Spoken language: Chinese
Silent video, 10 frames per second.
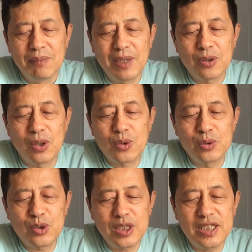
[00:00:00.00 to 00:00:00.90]
美国
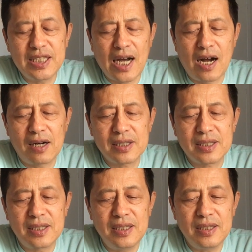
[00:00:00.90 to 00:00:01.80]
空军一架
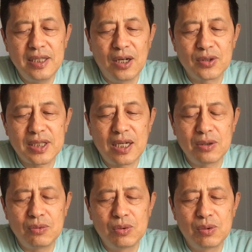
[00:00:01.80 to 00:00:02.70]
RC 幺
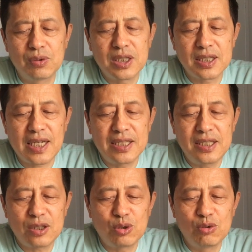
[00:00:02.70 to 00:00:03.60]
三五五侦察
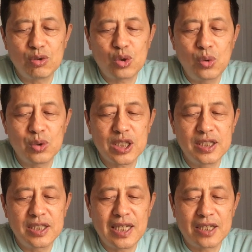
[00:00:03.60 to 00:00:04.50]
机从冲
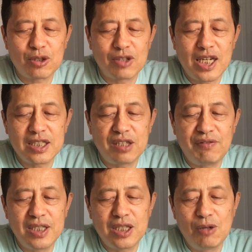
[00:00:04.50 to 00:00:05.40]
绳加索纳起
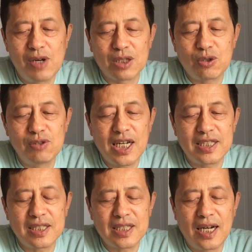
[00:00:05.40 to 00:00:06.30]
飞，前往东
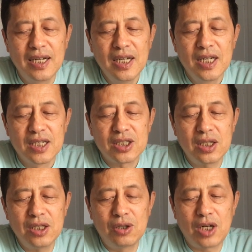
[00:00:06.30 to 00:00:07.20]
海侦察，十
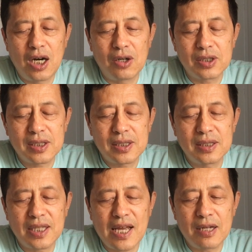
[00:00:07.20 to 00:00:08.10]
六号
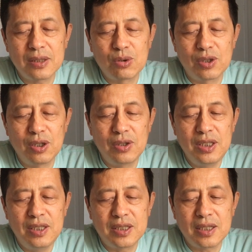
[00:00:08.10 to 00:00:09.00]
四点左右
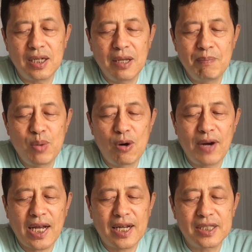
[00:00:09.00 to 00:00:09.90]
已至宁波
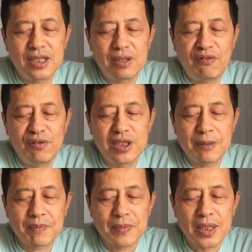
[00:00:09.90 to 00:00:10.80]
外海区附近。